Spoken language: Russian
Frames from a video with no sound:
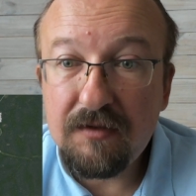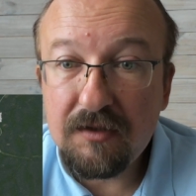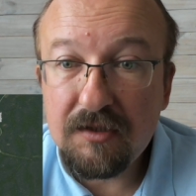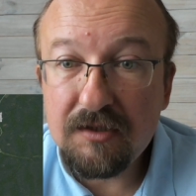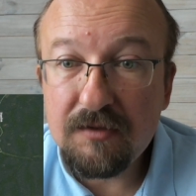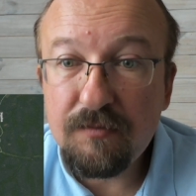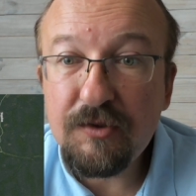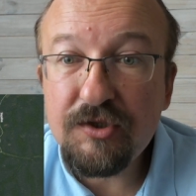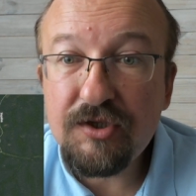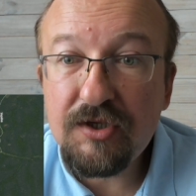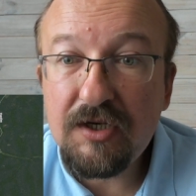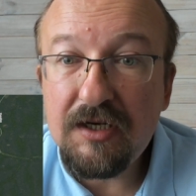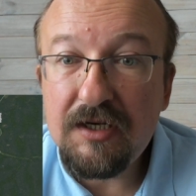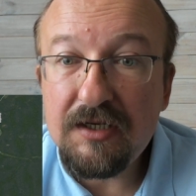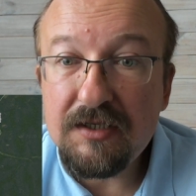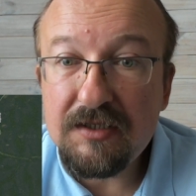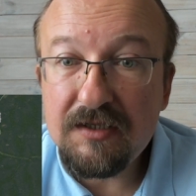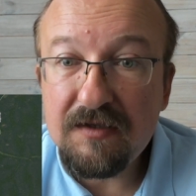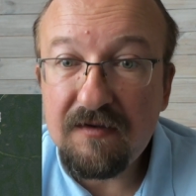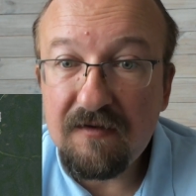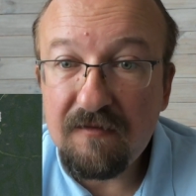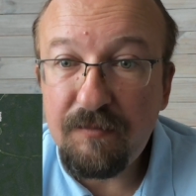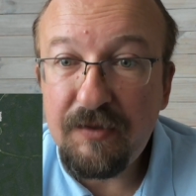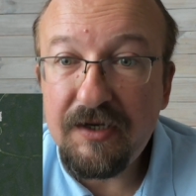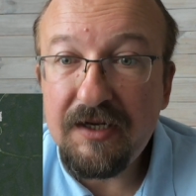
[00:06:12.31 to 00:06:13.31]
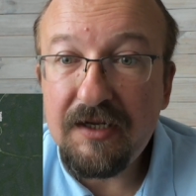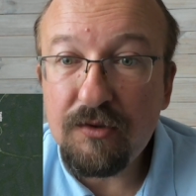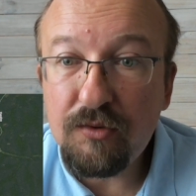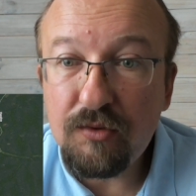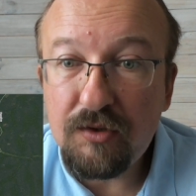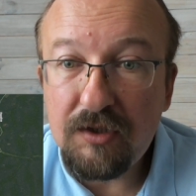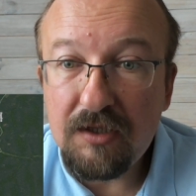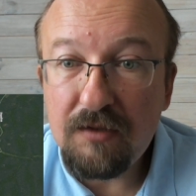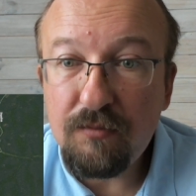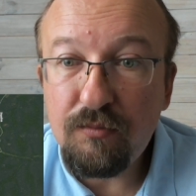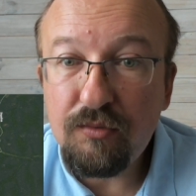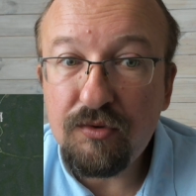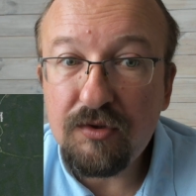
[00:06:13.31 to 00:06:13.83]
э, госпожи Колесникова приедут,
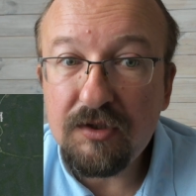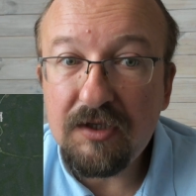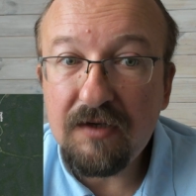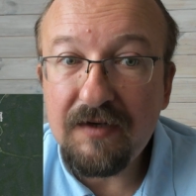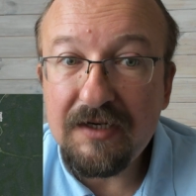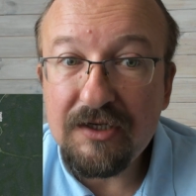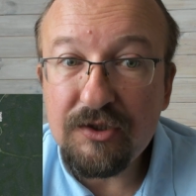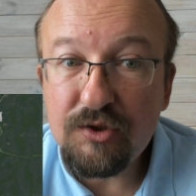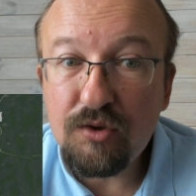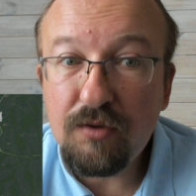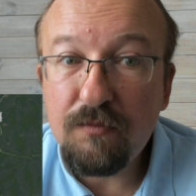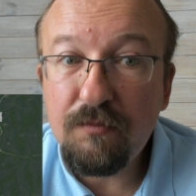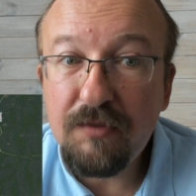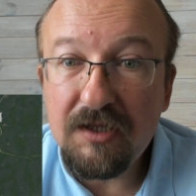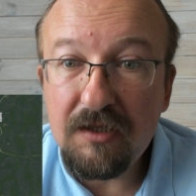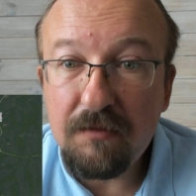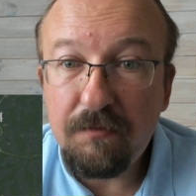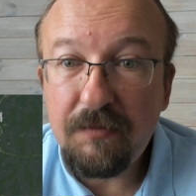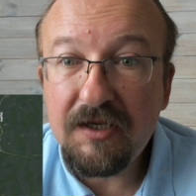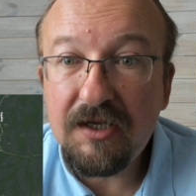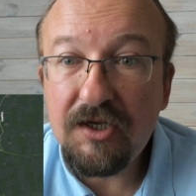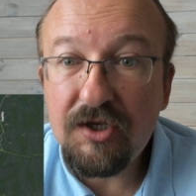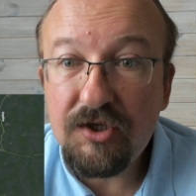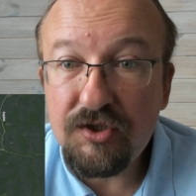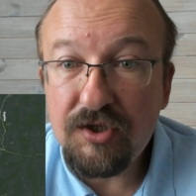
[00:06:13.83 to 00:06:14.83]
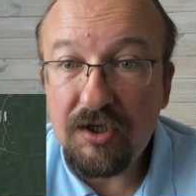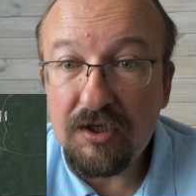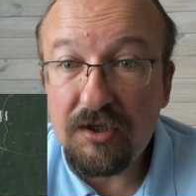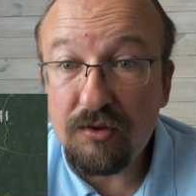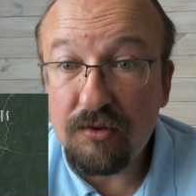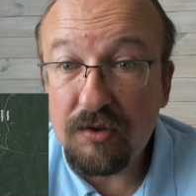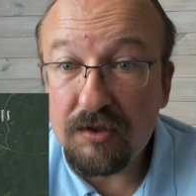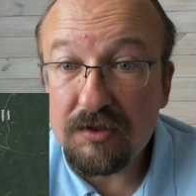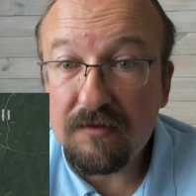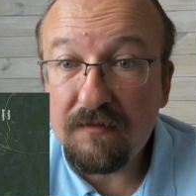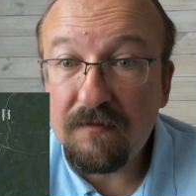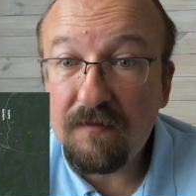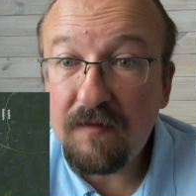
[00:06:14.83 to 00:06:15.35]
они будут говорить, что было похищение,
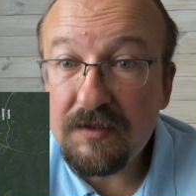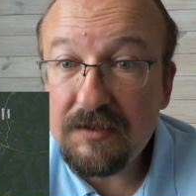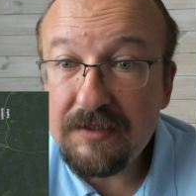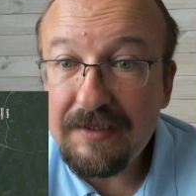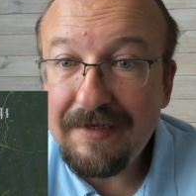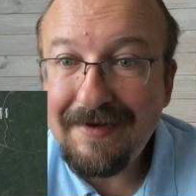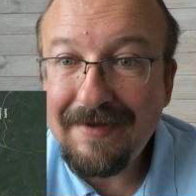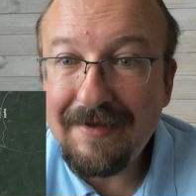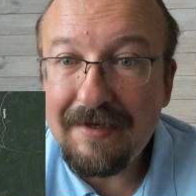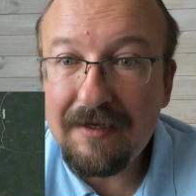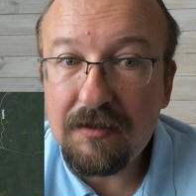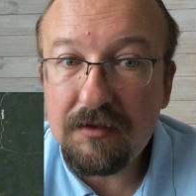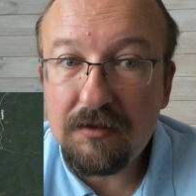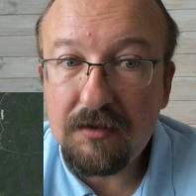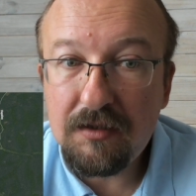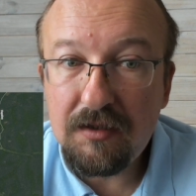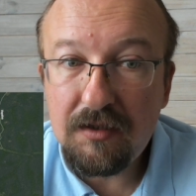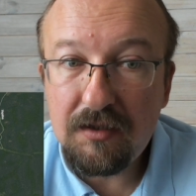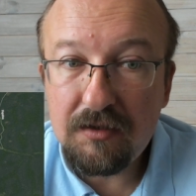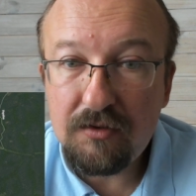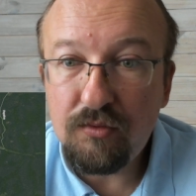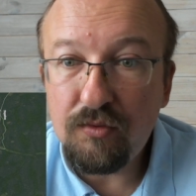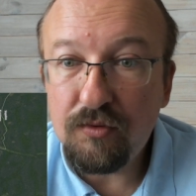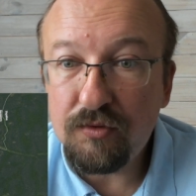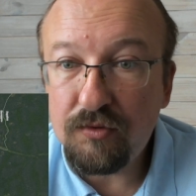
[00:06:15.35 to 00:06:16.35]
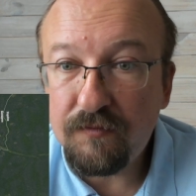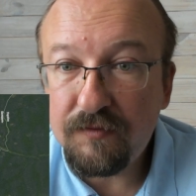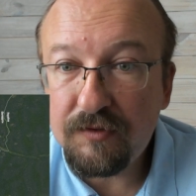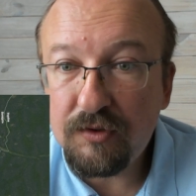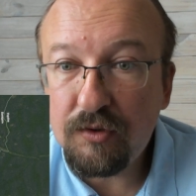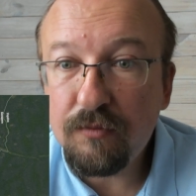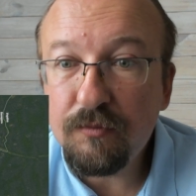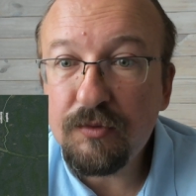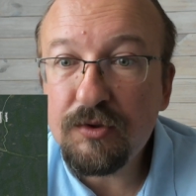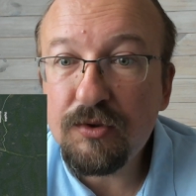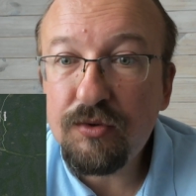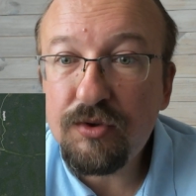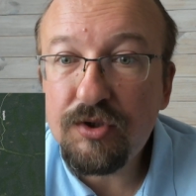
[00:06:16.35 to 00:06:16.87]
но освободили, это одно. В
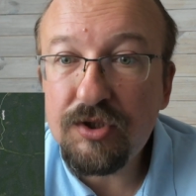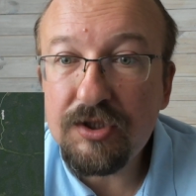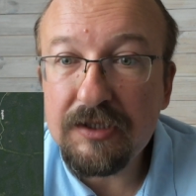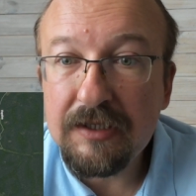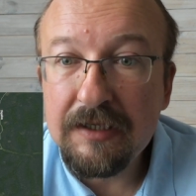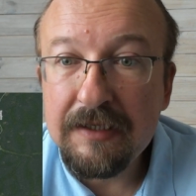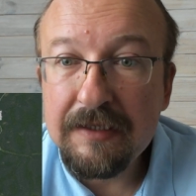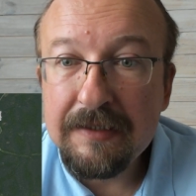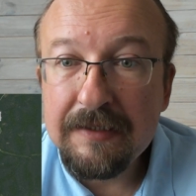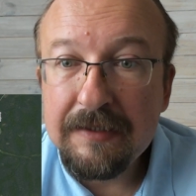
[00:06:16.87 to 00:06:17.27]
таком случае